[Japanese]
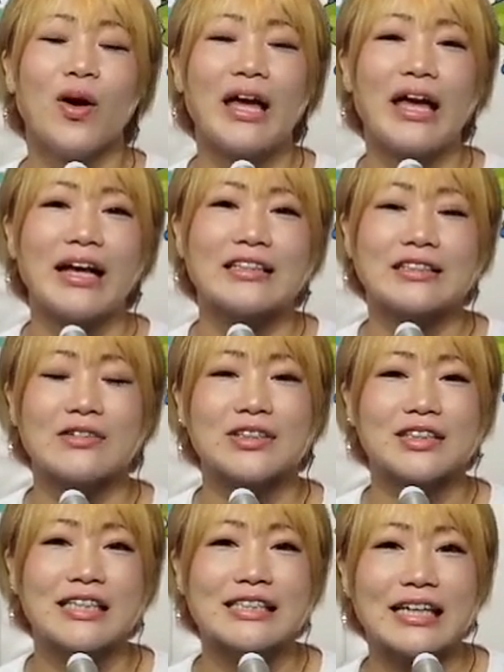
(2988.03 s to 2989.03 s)
伝
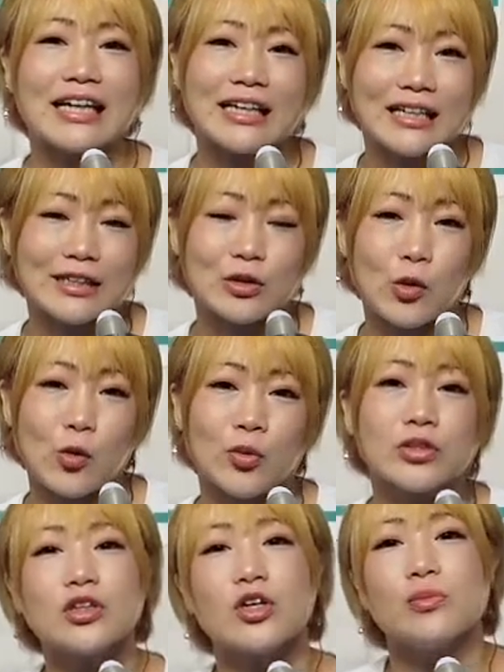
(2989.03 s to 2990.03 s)
わったんじゃないかなと
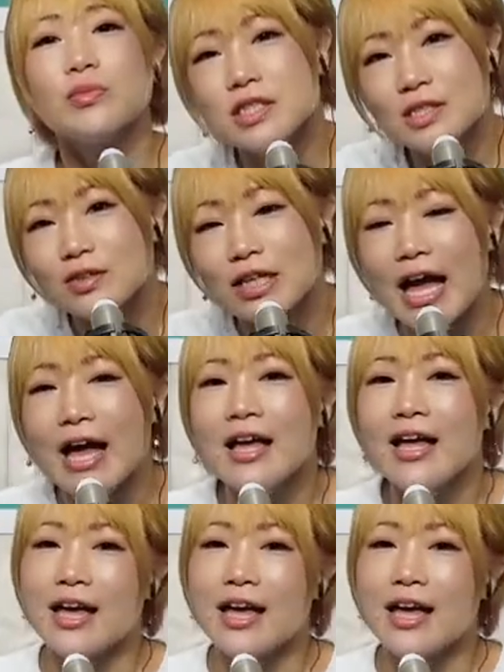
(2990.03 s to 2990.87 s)
思っておりますので、